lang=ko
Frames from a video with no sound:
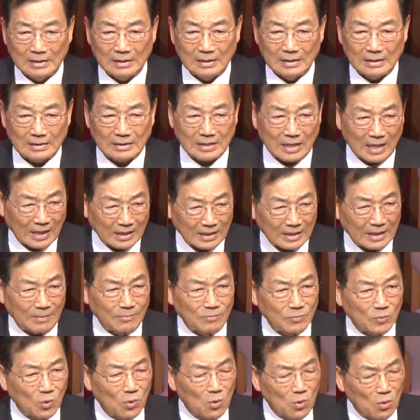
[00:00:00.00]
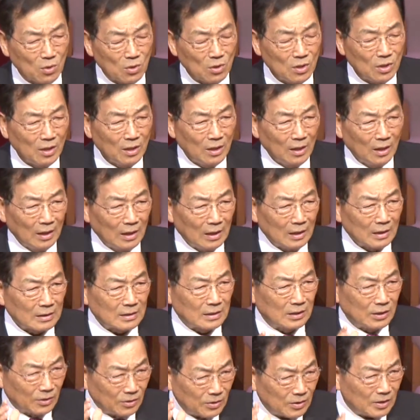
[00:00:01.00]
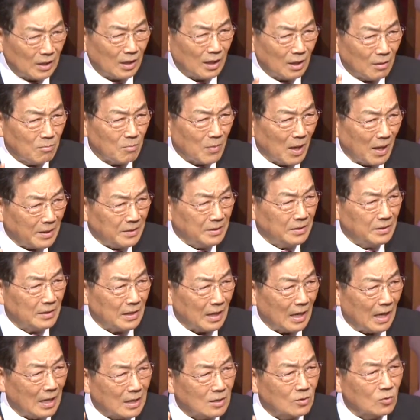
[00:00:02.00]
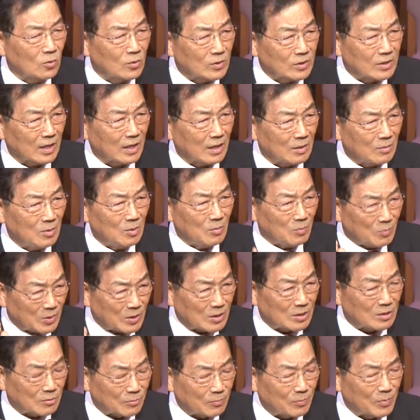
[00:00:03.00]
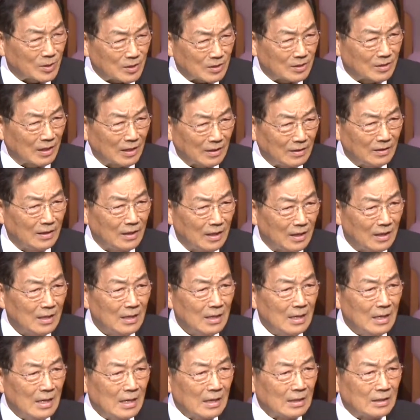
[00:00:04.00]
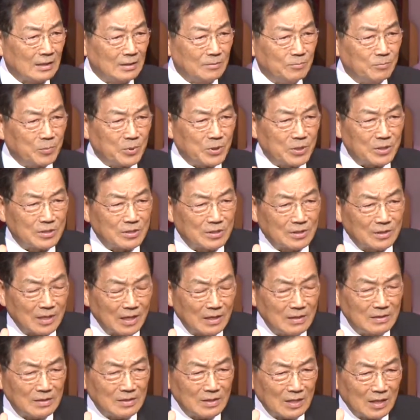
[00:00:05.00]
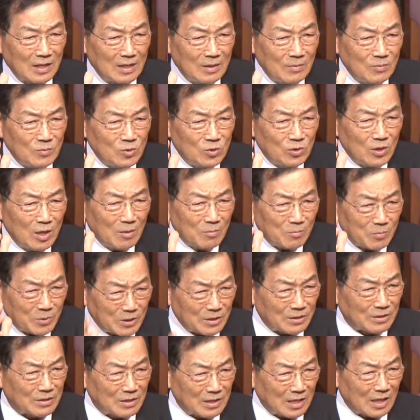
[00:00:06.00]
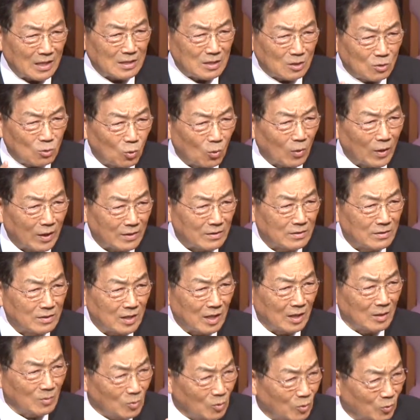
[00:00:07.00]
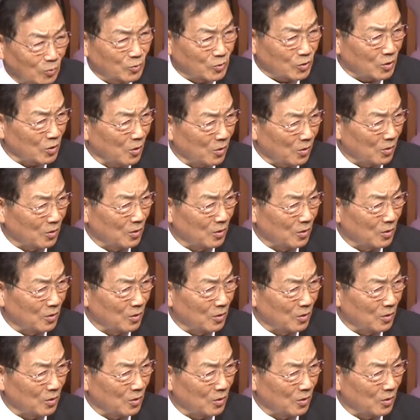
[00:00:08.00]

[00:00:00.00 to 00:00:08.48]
사람도 그렇게 많은 한국 사람은 비슷비슷한데 그 비슷한 사람 중에 비슷하지 똑같은 사람은 없어.